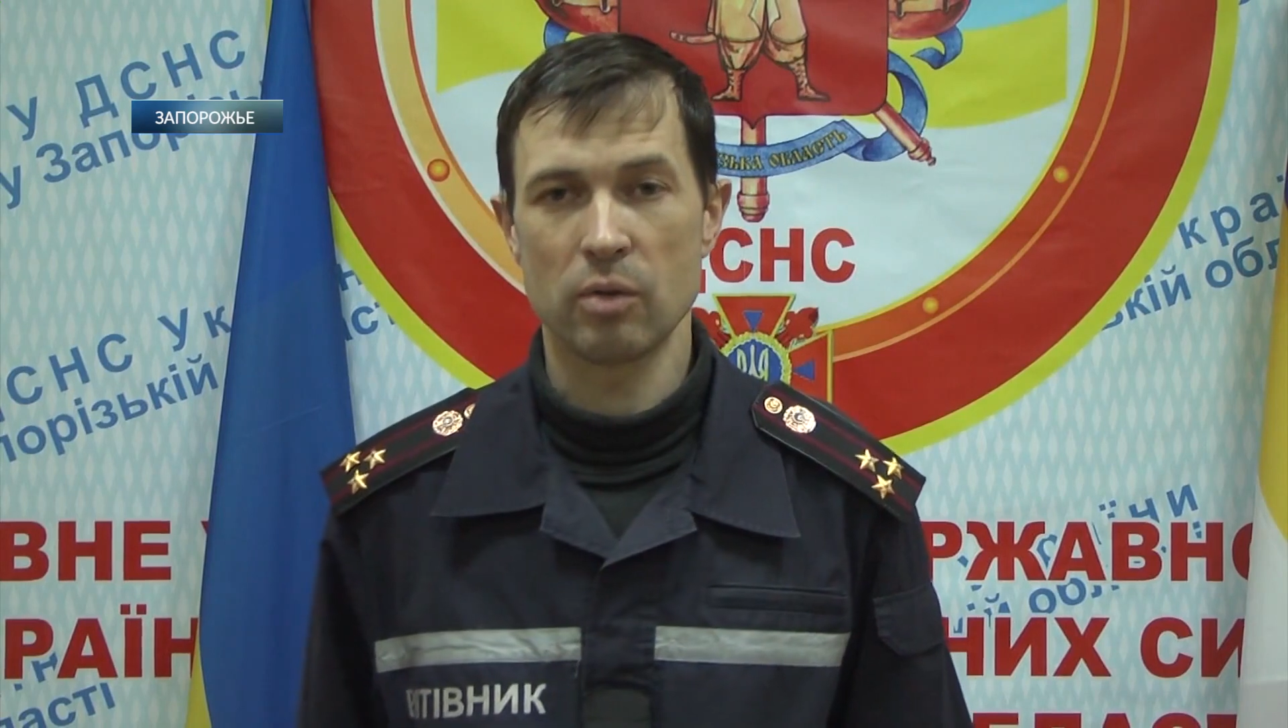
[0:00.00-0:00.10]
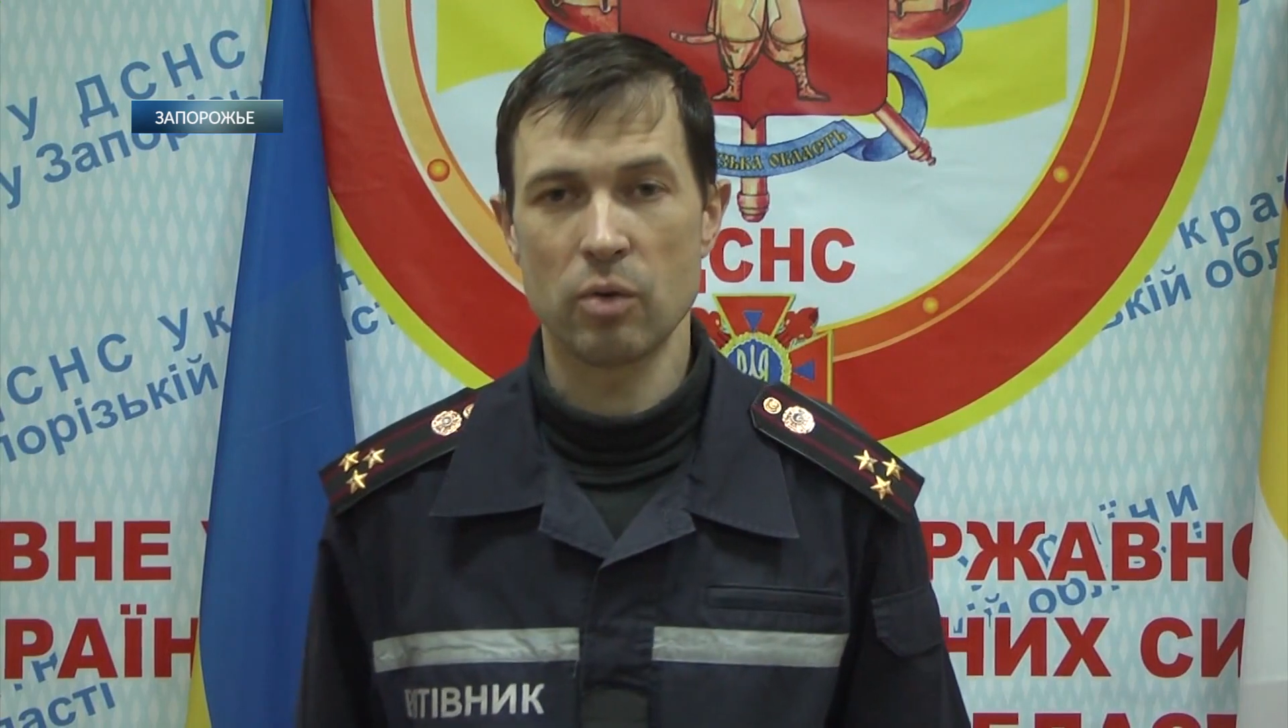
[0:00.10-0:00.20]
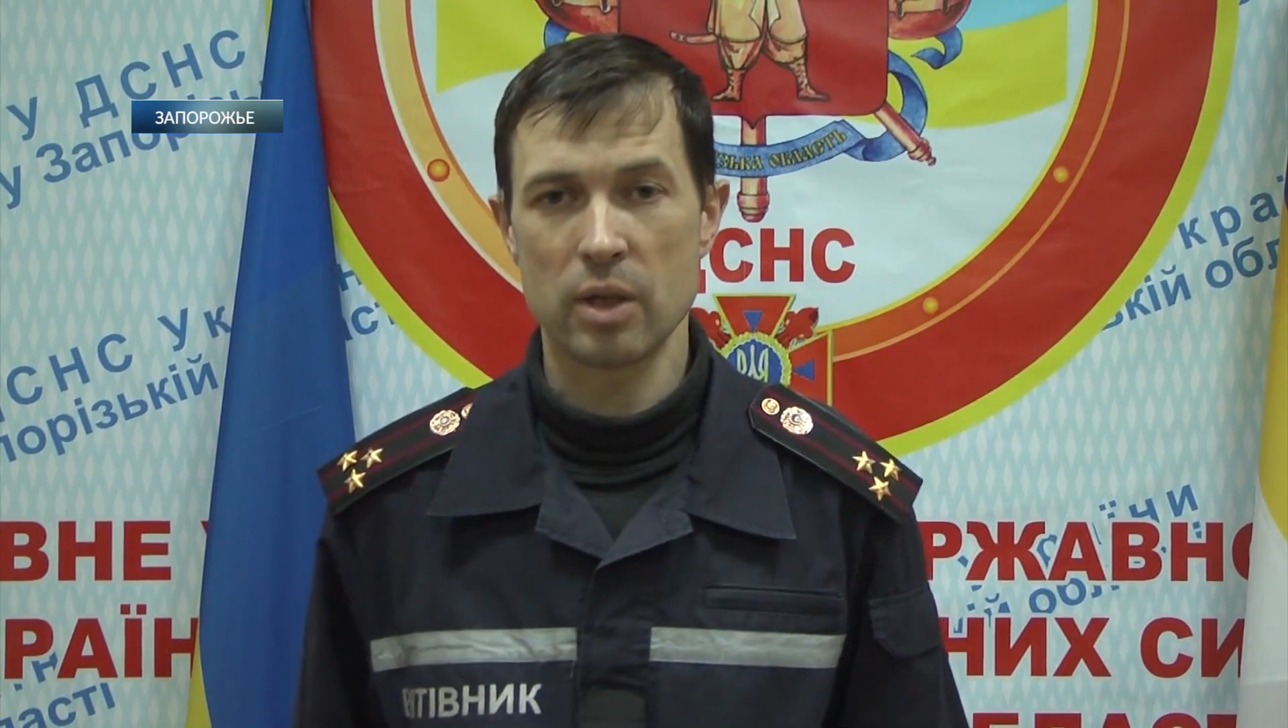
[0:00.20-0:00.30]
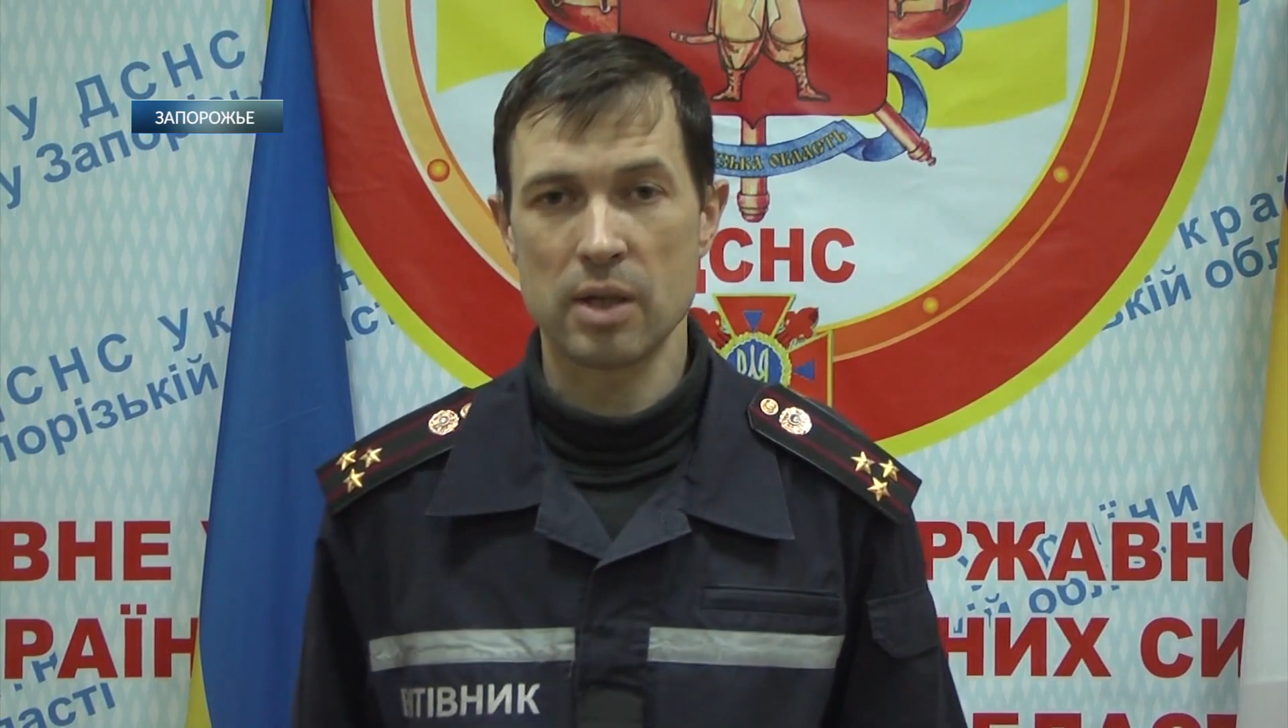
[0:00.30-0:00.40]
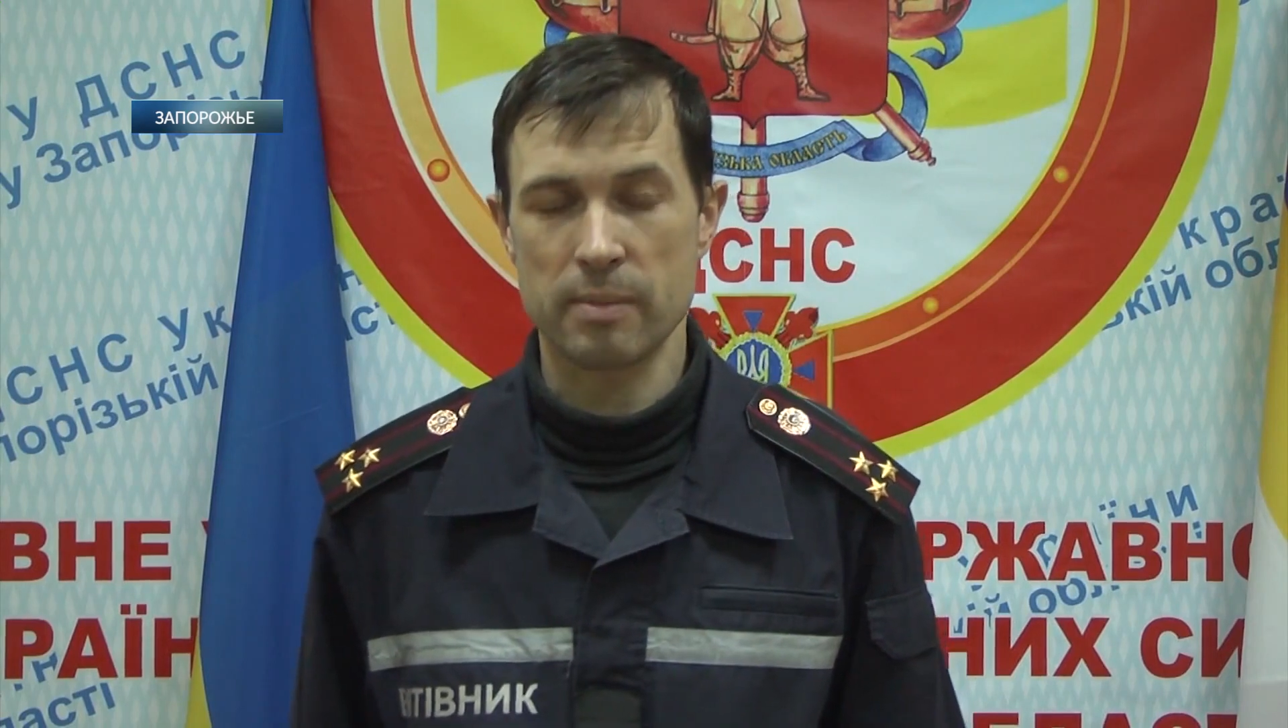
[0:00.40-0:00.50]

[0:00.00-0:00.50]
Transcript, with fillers: города